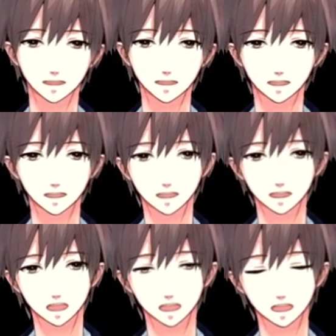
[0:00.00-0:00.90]
え例え
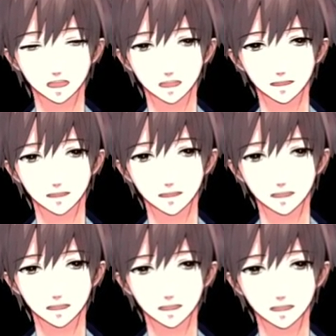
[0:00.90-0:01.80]
ば企業であっ
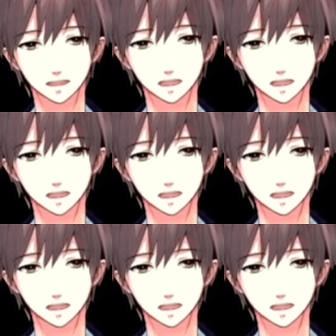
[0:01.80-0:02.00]
たら、